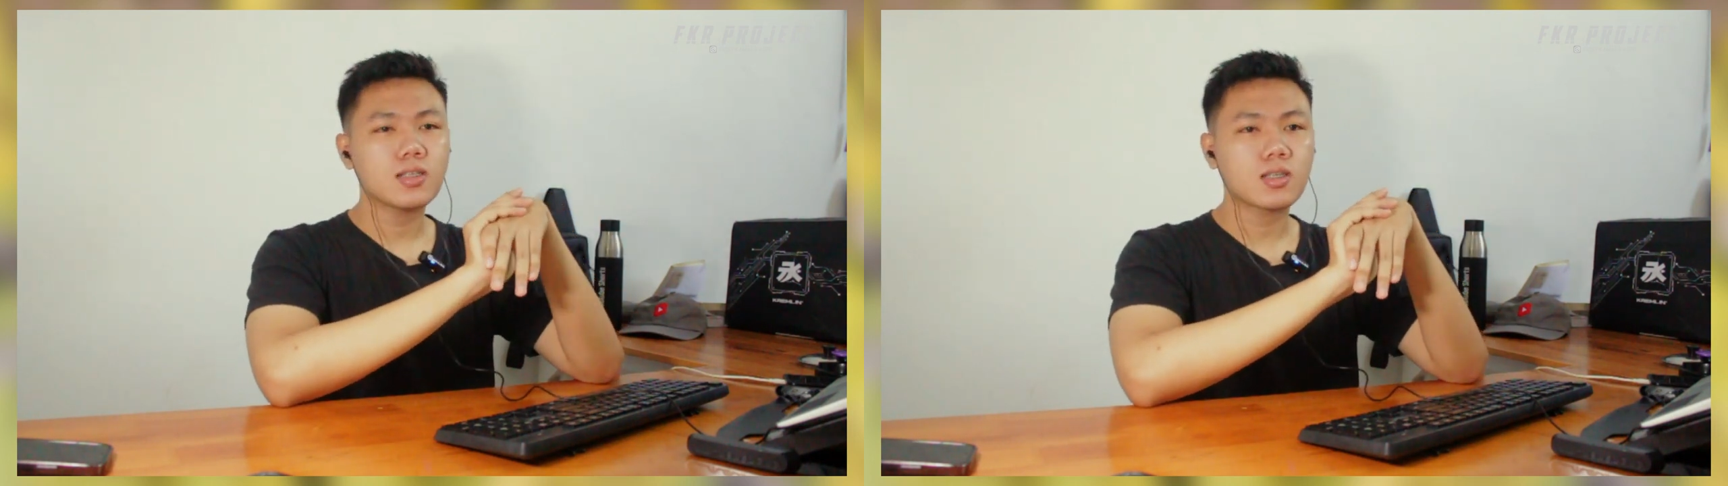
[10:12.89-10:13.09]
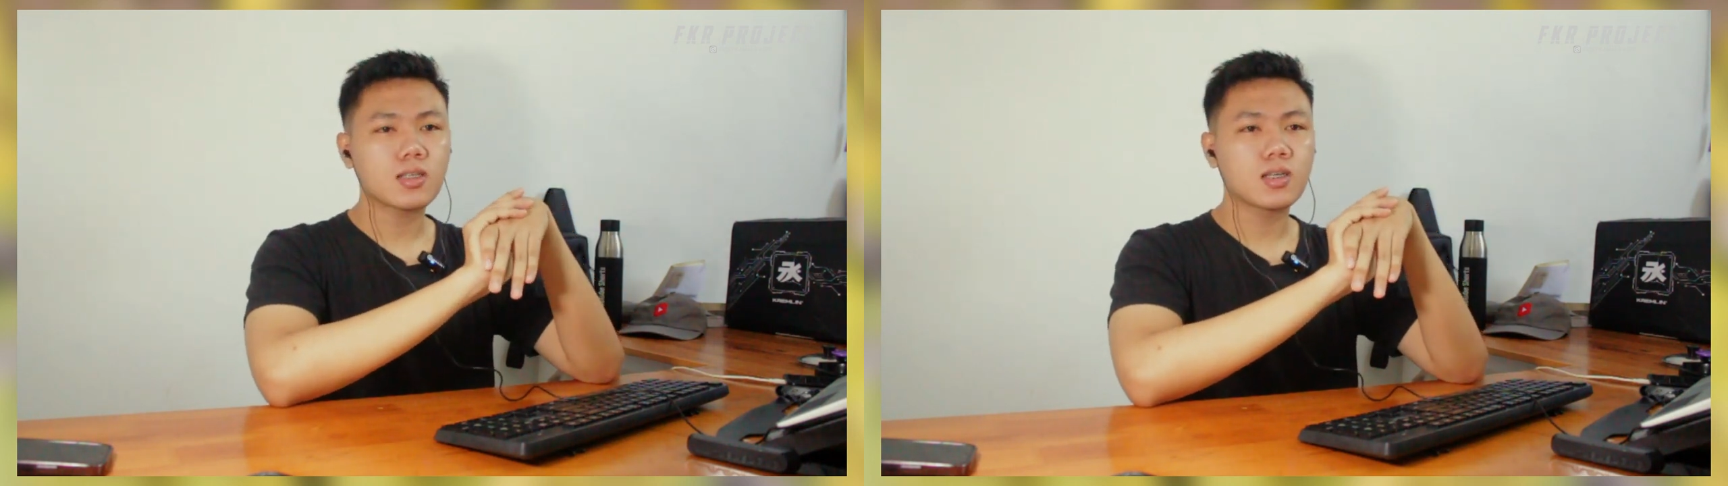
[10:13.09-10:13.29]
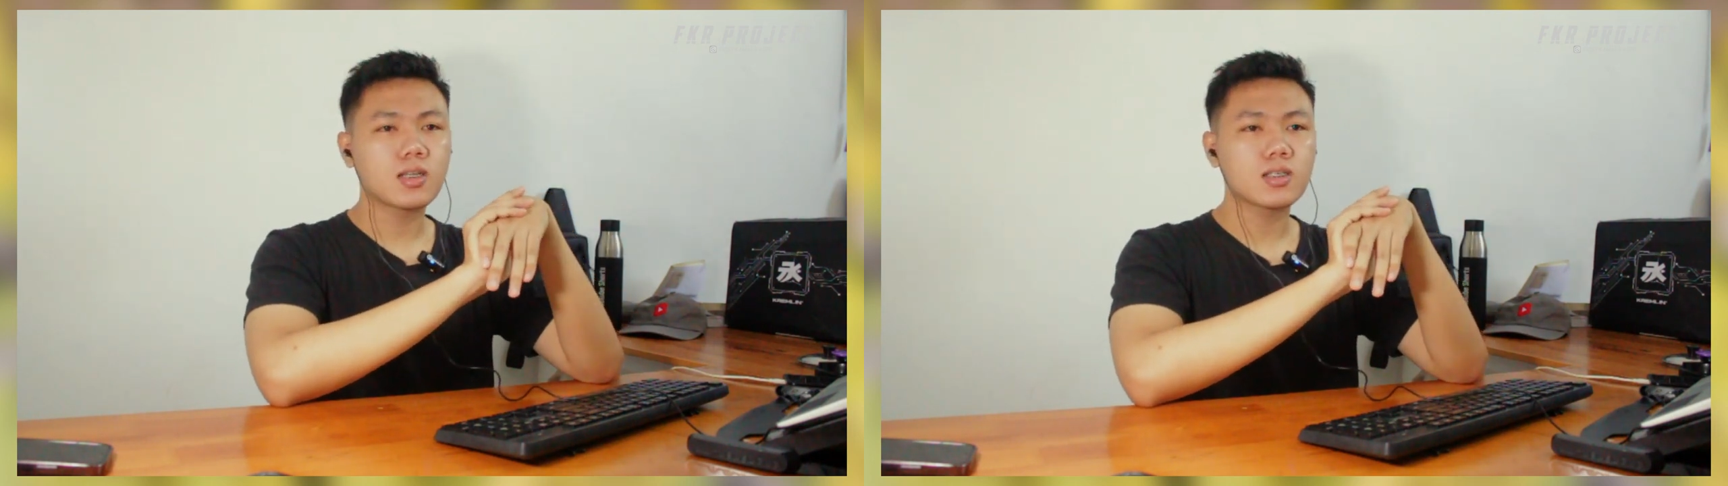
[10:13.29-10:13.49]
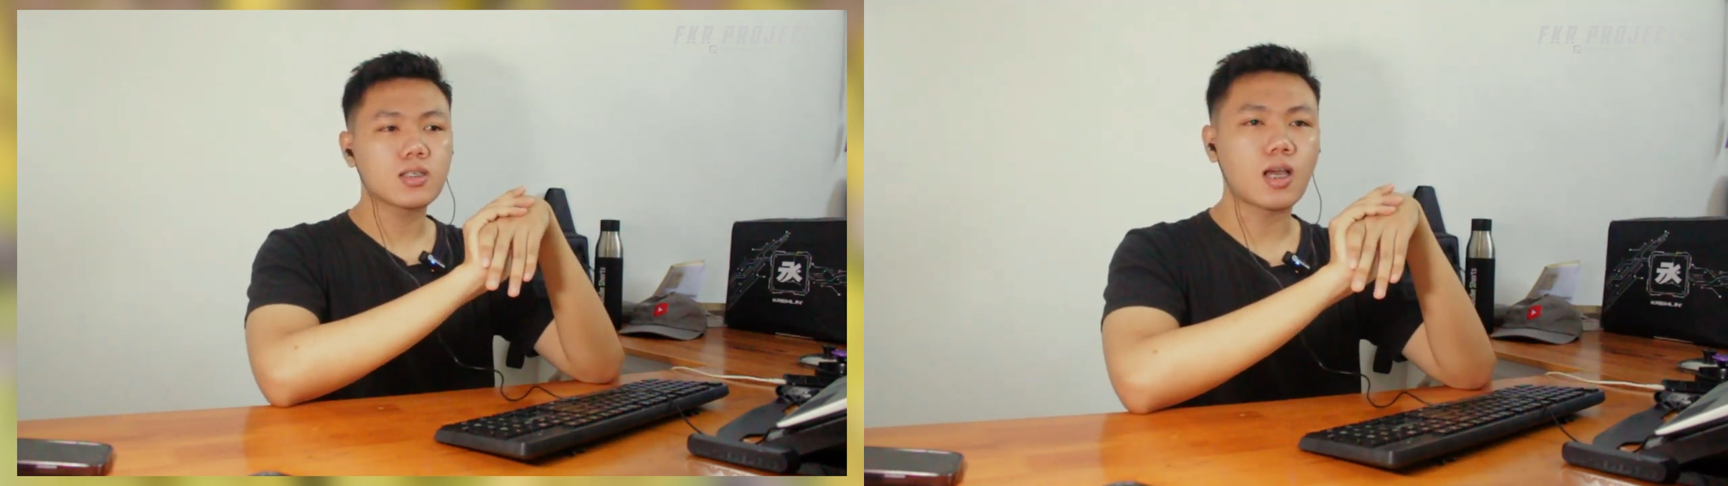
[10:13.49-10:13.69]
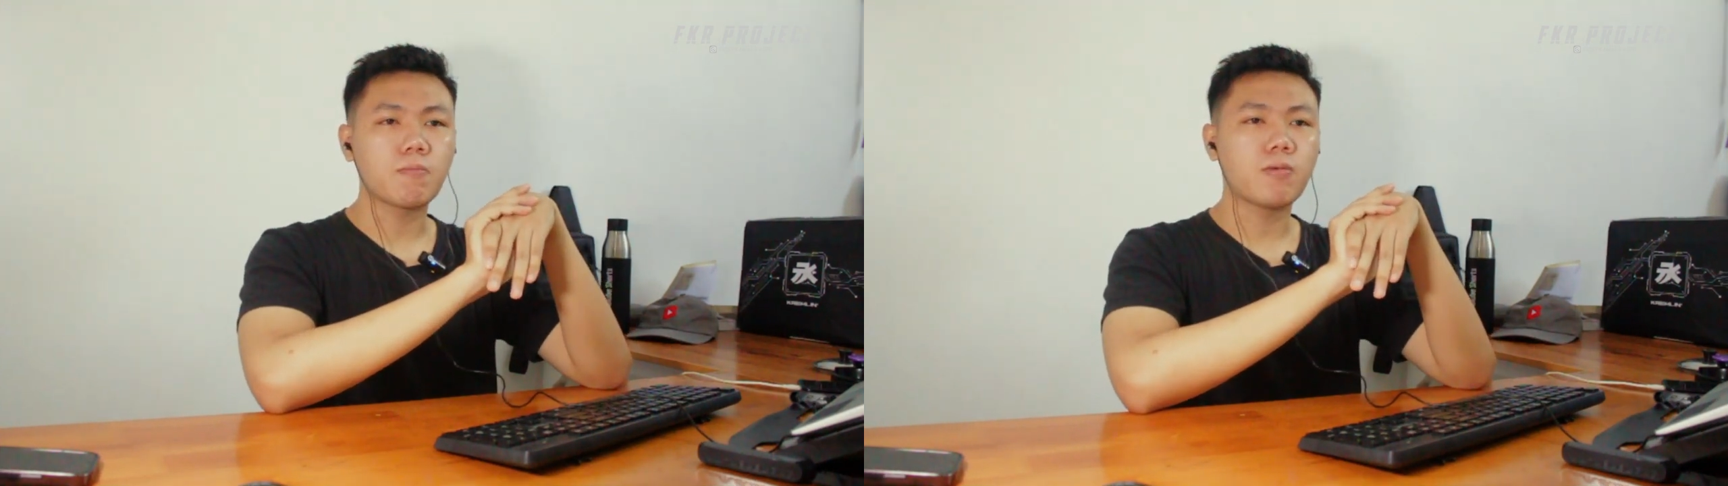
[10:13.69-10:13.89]

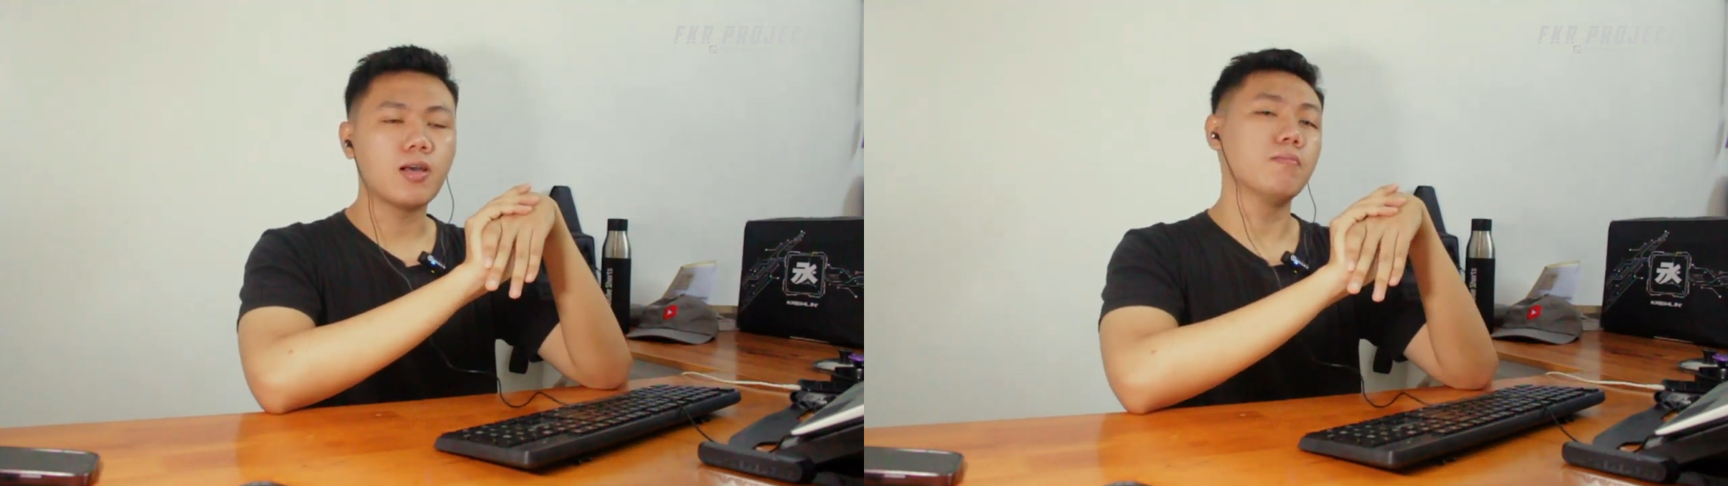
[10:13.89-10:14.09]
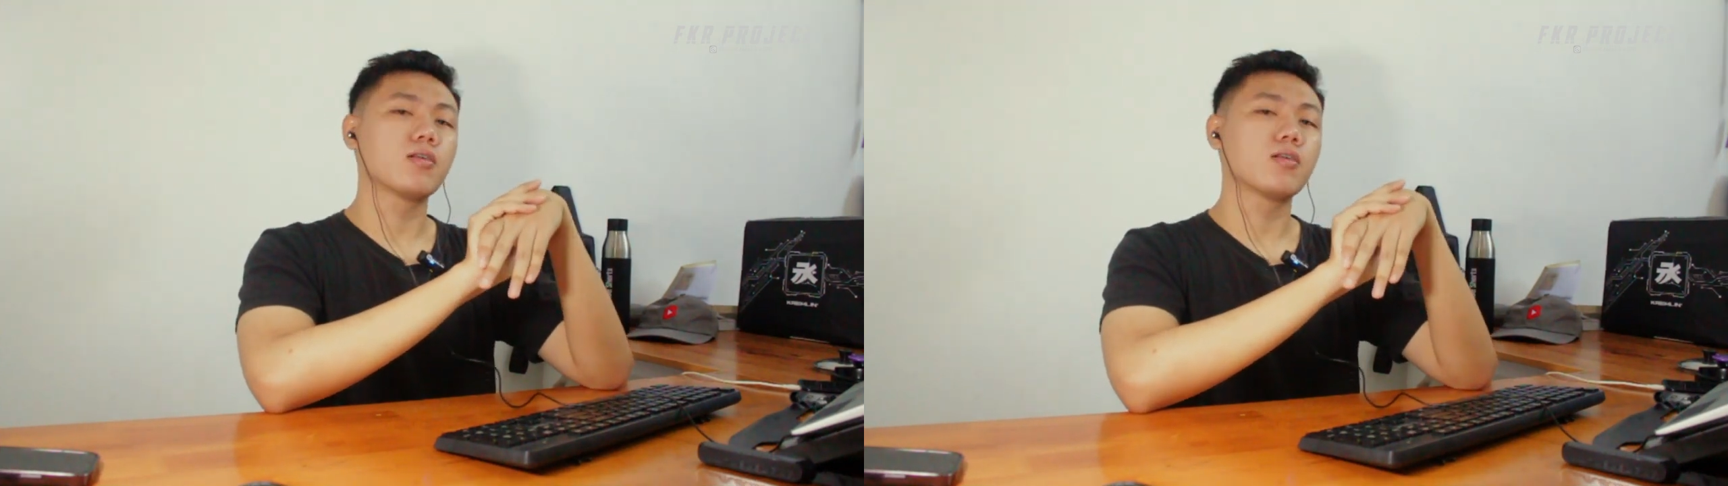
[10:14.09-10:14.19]
sejenis capek yang